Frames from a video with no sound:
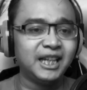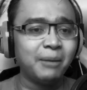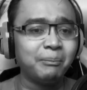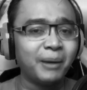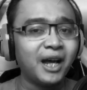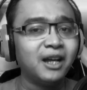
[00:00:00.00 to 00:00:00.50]

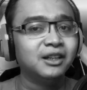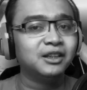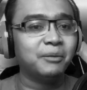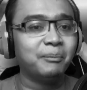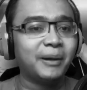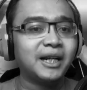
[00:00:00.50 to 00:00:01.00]
Iya,
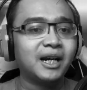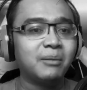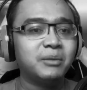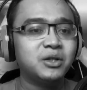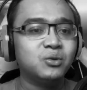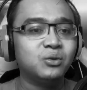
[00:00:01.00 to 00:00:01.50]
Pak.
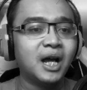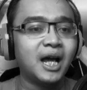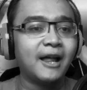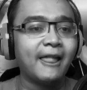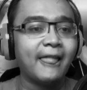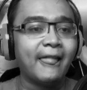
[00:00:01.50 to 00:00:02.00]
Tempatnya ramai
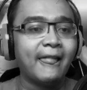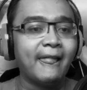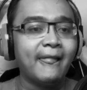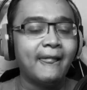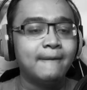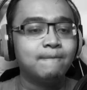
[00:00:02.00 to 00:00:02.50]
juga.
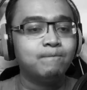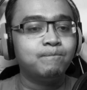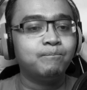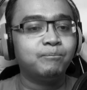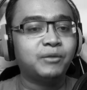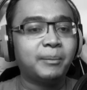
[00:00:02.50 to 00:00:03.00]

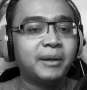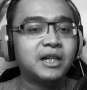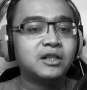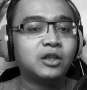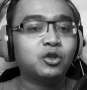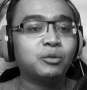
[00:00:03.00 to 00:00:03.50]
Hmm,
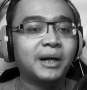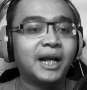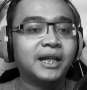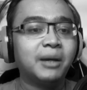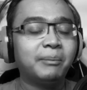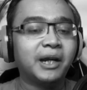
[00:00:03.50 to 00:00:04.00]
tapi ada satu tempat
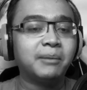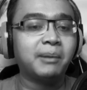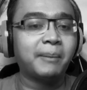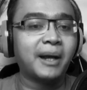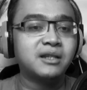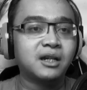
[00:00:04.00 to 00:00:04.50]
lagi yang pengen
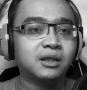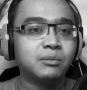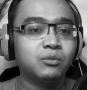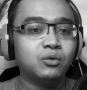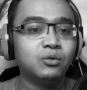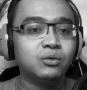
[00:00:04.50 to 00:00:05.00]
Papa ajak
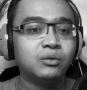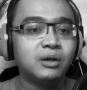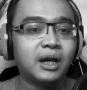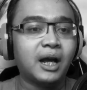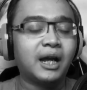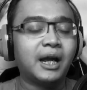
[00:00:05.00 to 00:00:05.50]
ketemu.
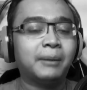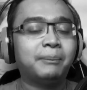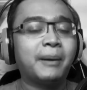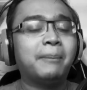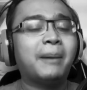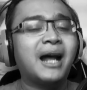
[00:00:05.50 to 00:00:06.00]
Eh,
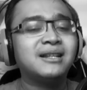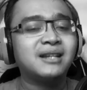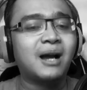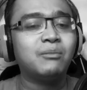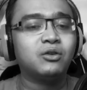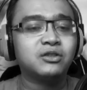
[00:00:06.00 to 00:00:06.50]
Papa
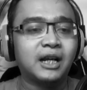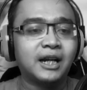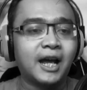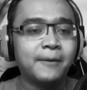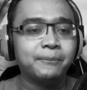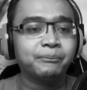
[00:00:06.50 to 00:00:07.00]
ajak kamu ke
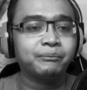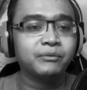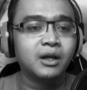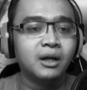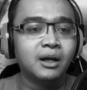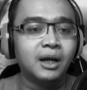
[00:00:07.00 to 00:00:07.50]
sana.
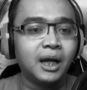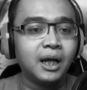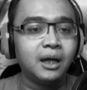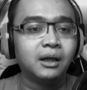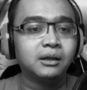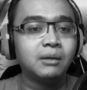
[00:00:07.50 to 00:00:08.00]

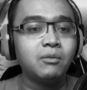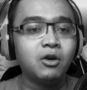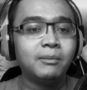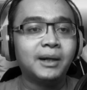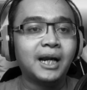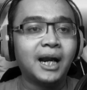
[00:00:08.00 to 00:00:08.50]
Eh, kita
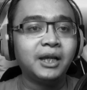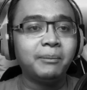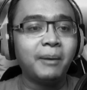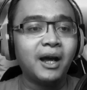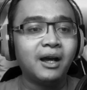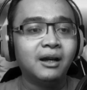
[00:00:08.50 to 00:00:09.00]
mau kemana
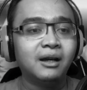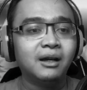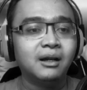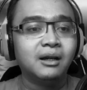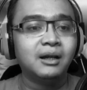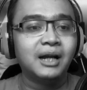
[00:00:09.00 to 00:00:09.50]
lagi, Pak?
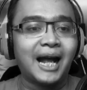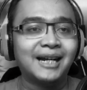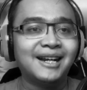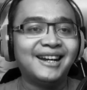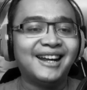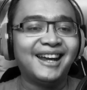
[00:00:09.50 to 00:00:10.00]

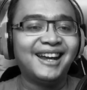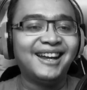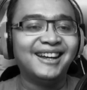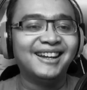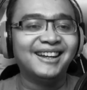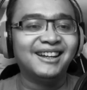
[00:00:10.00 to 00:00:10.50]
Ada deh.
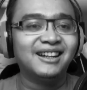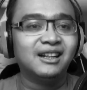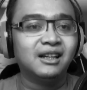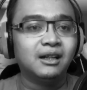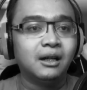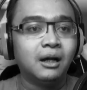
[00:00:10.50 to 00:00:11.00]

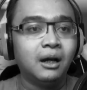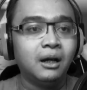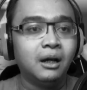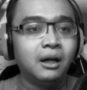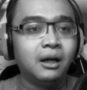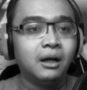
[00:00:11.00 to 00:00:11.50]
Hah?